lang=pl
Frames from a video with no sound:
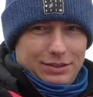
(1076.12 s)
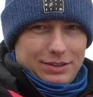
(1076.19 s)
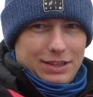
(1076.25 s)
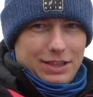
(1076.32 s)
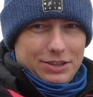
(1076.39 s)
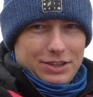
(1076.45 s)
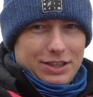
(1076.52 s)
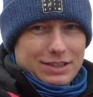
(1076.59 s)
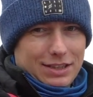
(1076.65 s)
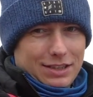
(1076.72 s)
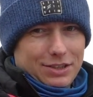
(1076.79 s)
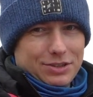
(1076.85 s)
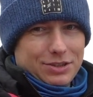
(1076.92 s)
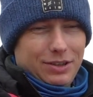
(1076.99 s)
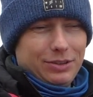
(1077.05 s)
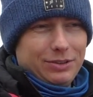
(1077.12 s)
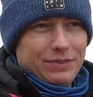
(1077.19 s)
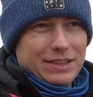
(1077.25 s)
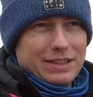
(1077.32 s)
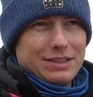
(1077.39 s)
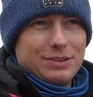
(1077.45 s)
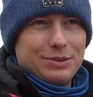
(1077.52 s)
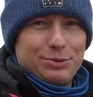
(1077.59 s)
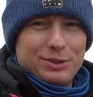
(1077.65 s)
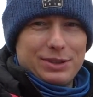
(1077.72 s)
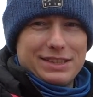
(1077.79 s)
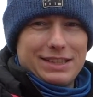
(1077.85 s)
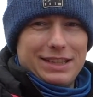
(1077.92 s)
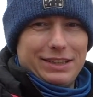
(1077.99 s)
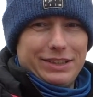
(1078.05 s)
reszta zależy od Was,
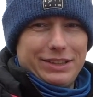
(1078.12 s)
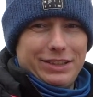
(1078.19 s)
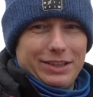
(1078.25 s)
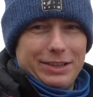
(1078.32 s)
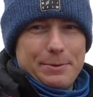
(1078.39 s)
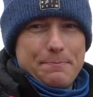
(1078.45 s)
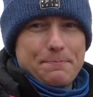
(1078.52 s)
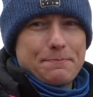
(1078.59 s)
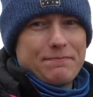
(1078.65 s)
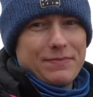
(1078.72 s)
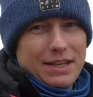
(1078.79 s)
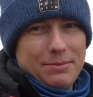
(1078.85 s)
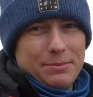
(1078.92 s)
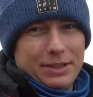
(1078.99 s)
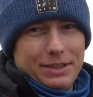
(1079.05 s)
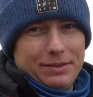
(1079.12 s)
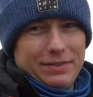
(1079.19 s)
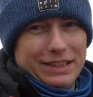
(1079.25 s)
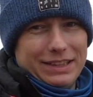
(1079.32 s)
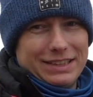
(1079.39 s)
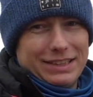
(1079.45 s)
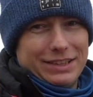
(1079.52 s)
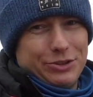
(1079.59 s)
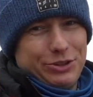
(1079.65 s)
który znajdzie się na mojej wędce